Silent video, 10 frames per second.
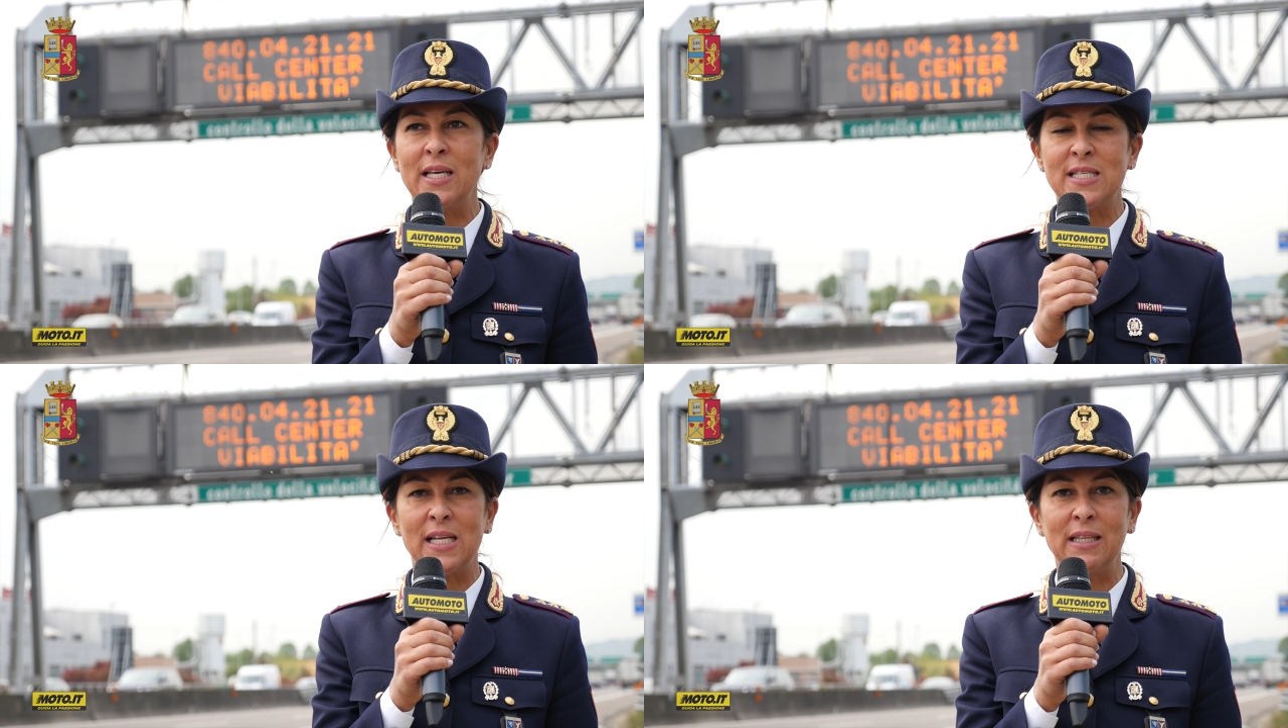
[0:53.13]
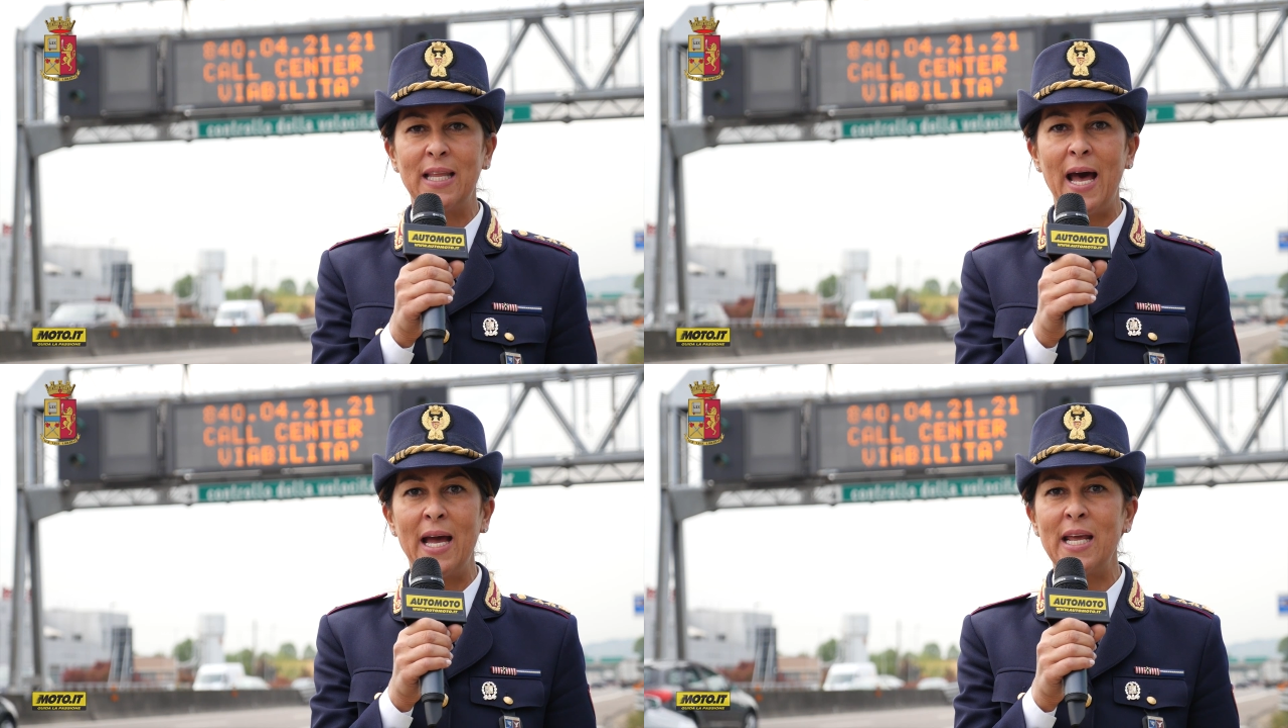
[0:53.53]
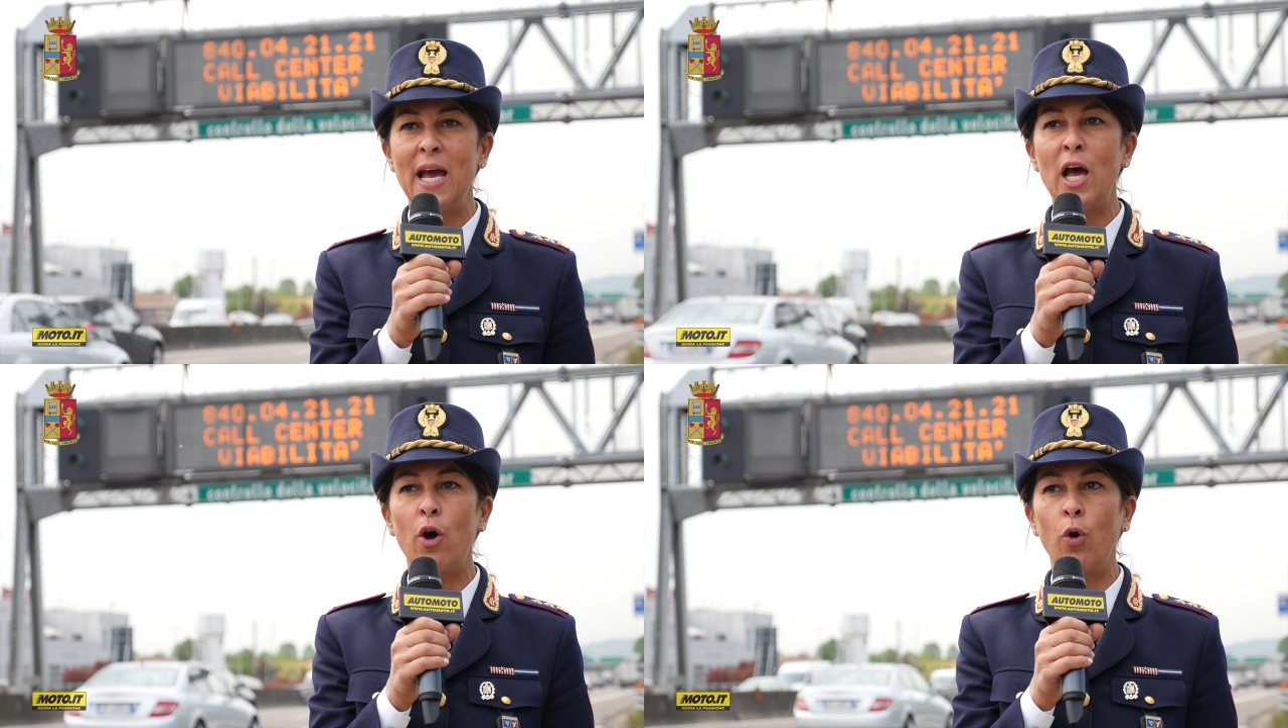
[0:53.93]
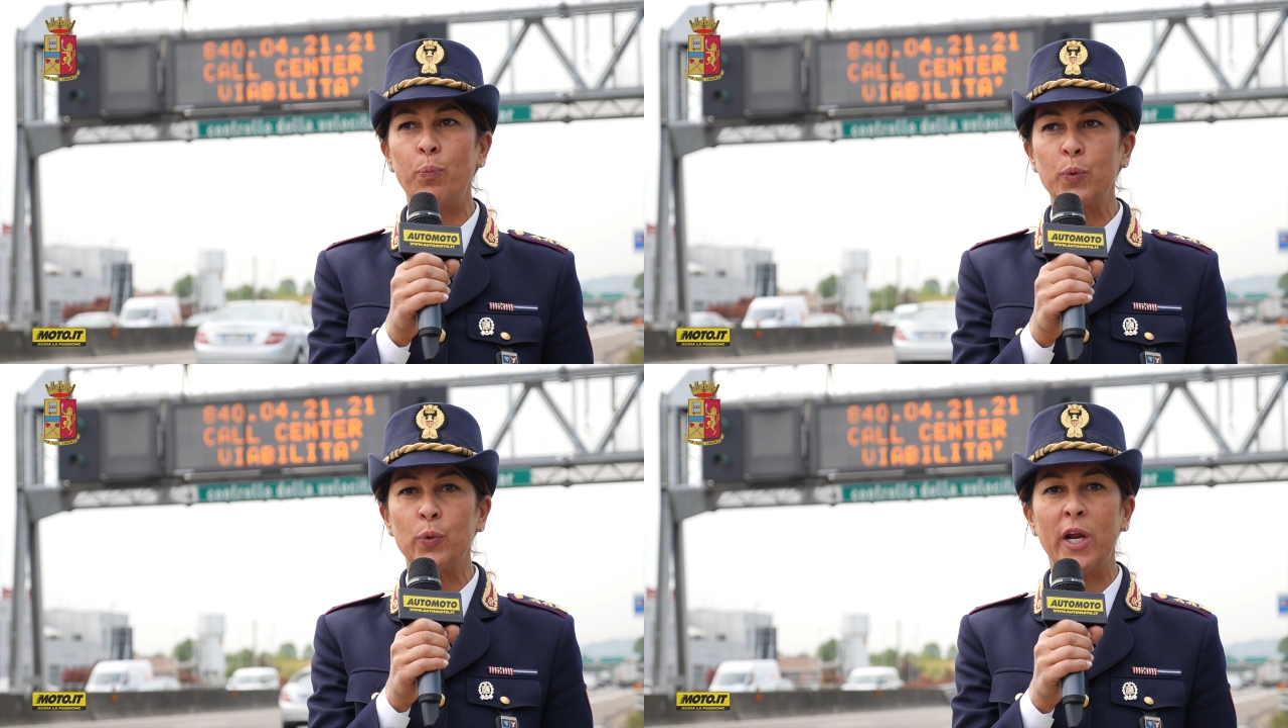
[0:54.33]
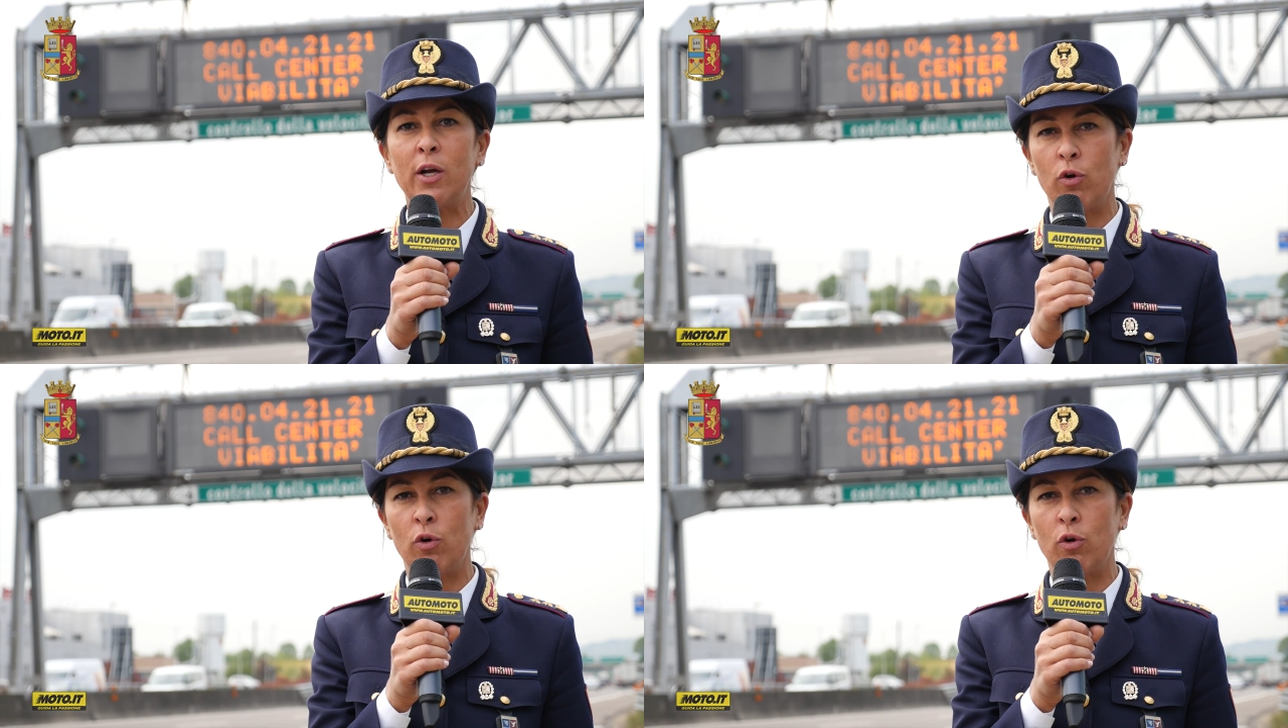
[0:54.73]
istantanea oppure,